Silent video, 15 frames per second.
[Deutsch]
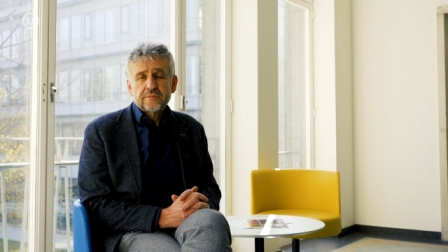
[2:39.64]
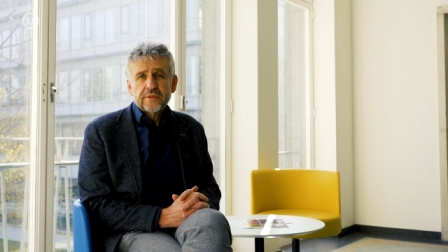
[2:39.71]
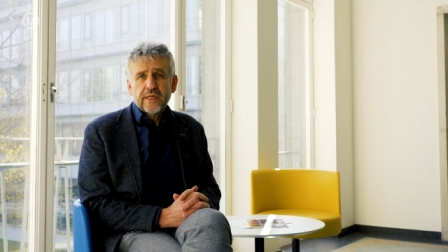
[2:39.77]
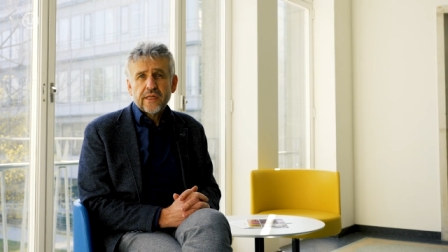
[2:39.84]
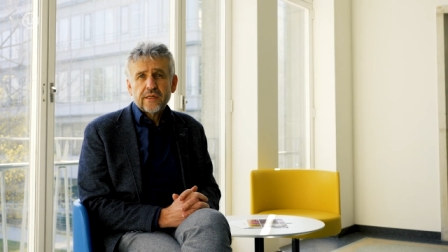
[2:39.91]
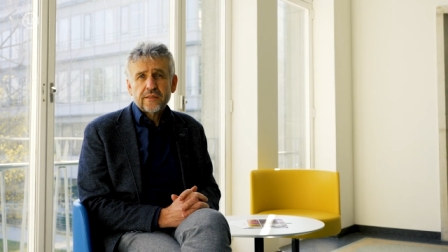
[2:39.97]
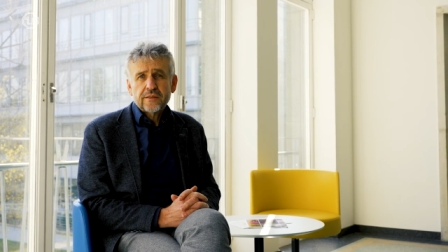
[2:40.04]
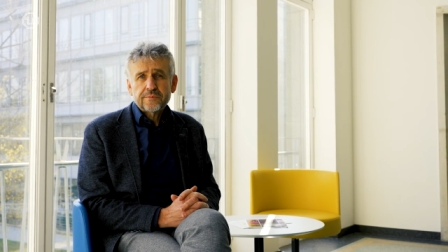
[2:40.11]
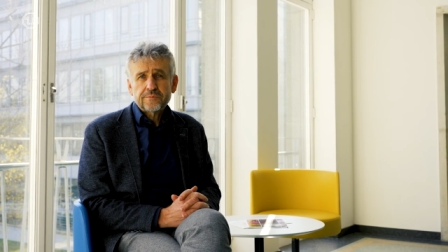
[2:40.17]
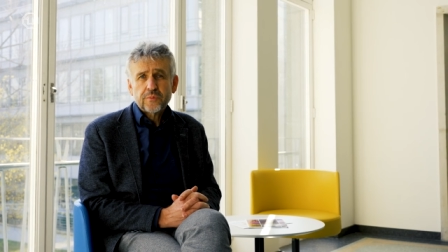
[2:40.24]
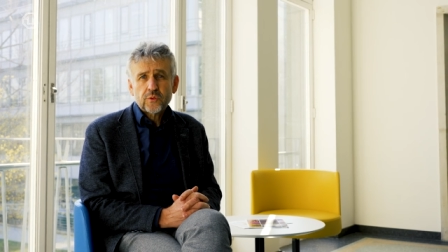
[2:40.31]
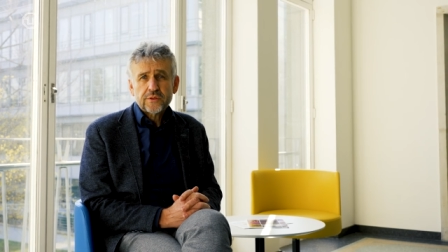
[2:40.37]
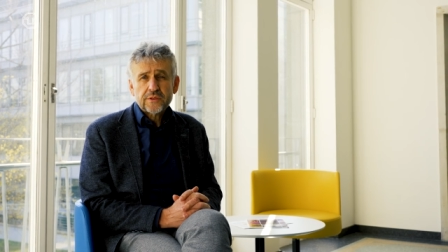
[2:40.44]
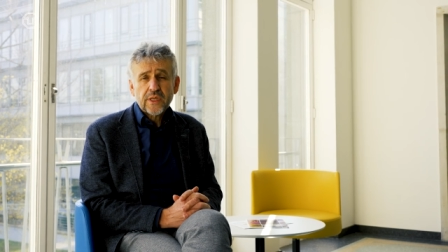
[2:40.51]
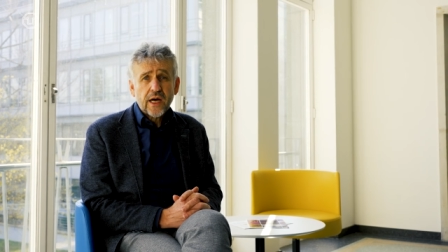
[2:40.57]
Der
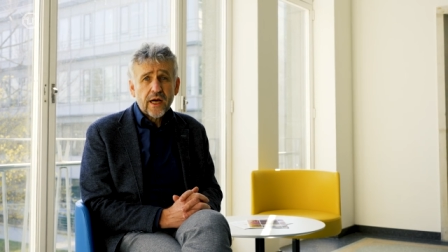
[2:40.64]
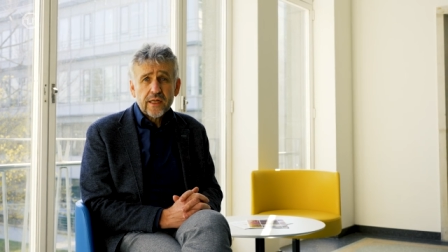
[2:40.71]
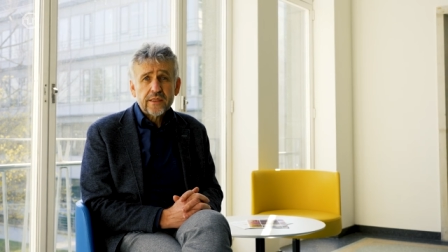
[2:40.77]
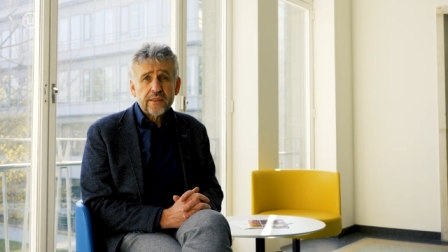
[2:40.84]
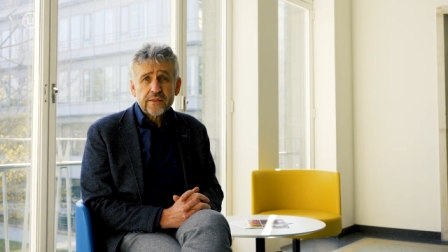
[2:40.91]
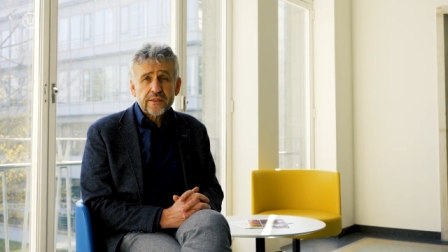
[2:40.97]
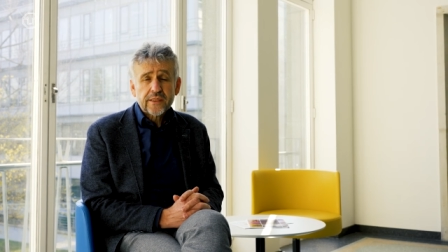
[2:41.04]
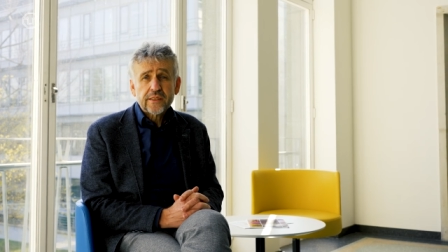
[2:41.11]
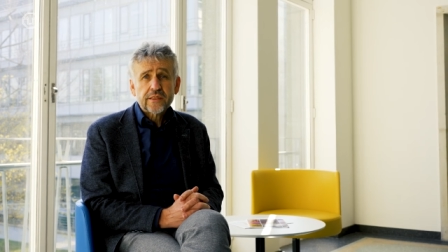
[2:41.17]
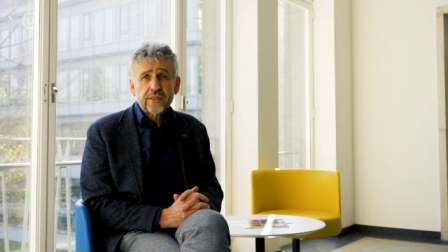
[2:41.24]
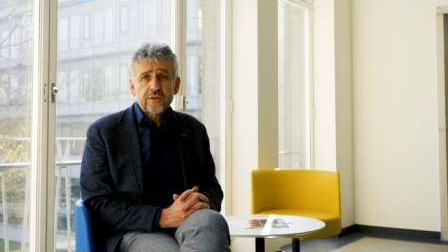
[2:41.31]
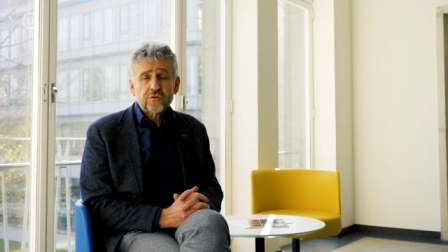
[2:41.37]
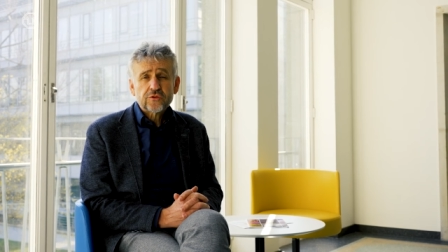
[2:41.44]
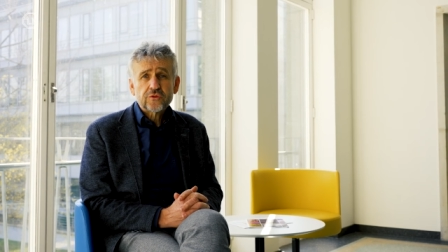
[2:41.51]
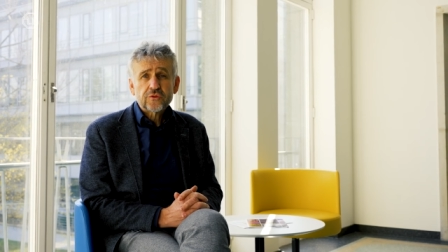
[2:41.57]
brutale
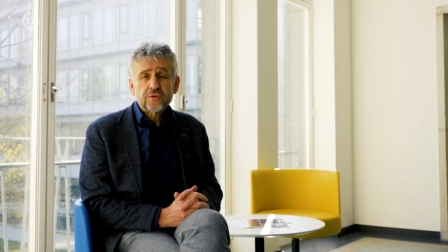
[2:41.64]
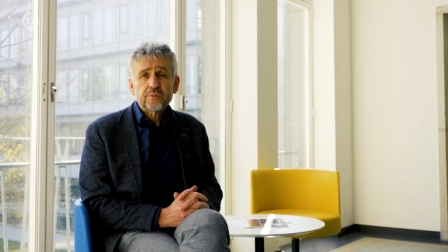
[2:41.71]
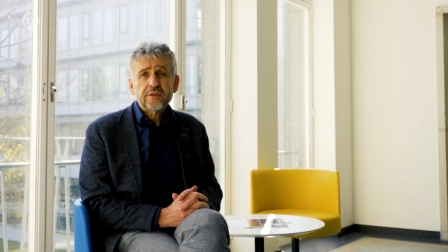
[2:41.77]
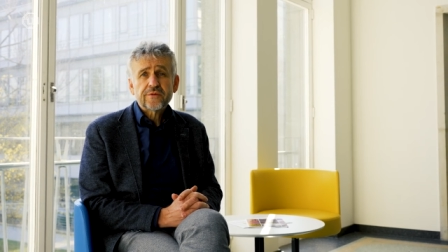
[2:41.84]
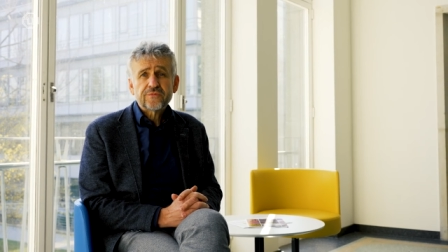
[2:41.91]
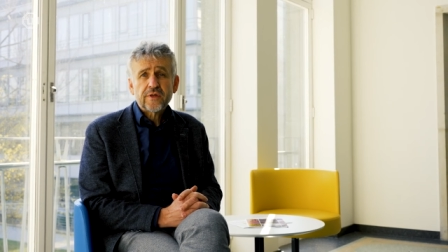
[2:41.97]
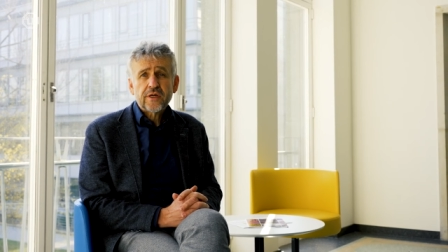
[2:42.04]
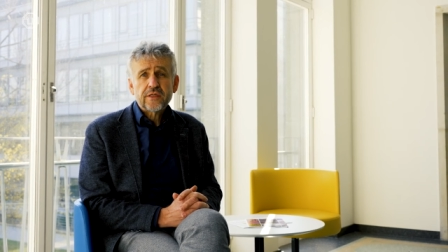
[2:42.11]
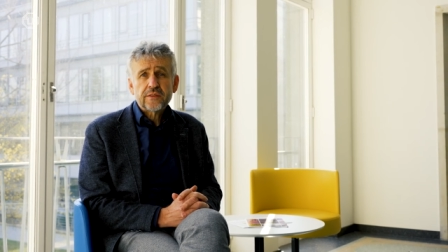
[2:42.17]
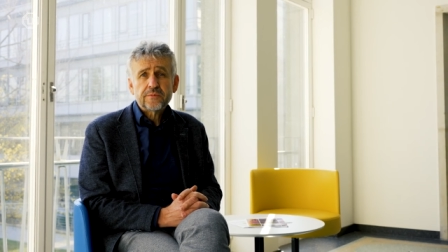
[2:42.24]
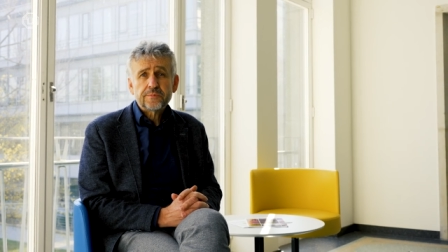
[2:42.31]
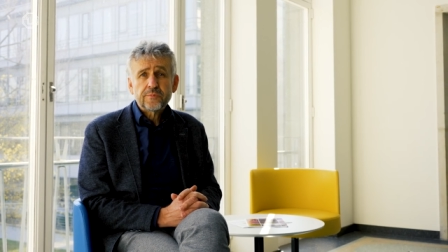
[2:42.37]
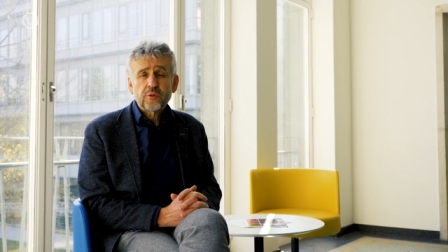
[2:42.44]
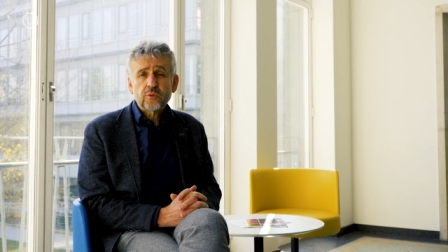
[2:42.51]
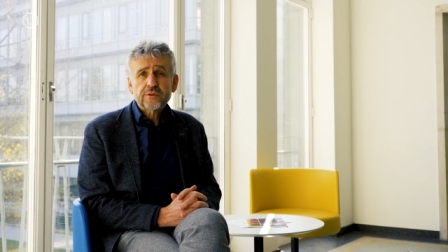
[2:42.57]
kriegerische Überfall
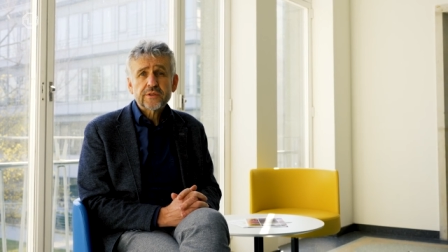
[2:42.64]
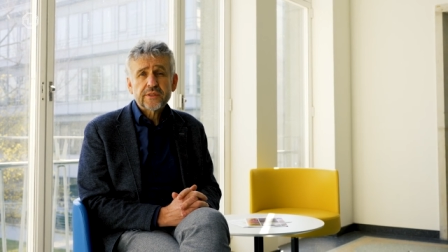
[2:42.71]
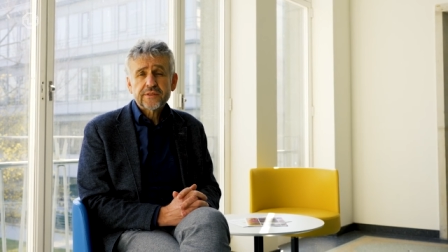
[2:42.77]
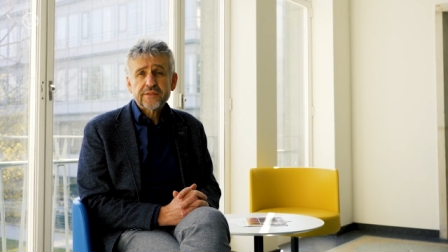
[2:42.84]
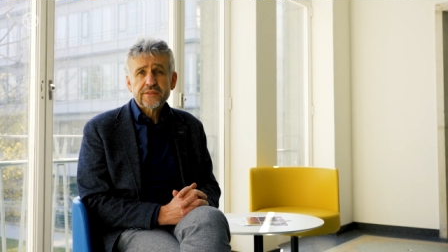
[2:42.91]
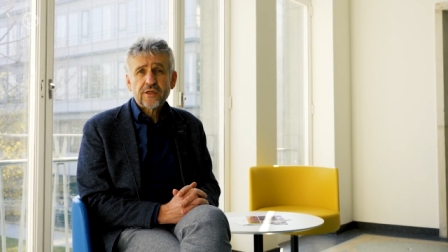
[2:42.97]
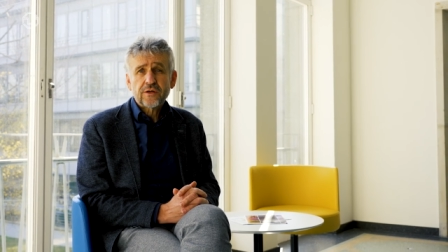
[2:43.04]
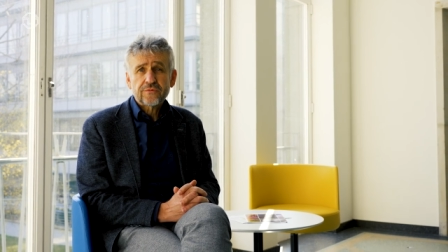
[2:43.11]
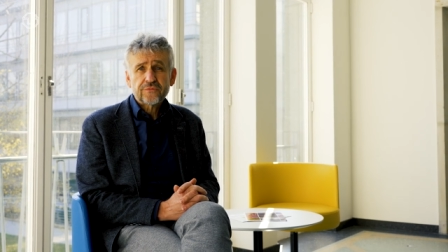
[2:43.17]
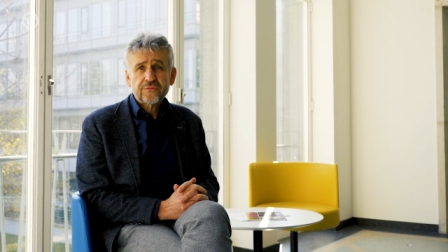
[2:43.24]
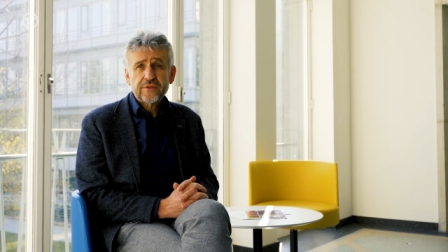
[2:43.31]
Putins auf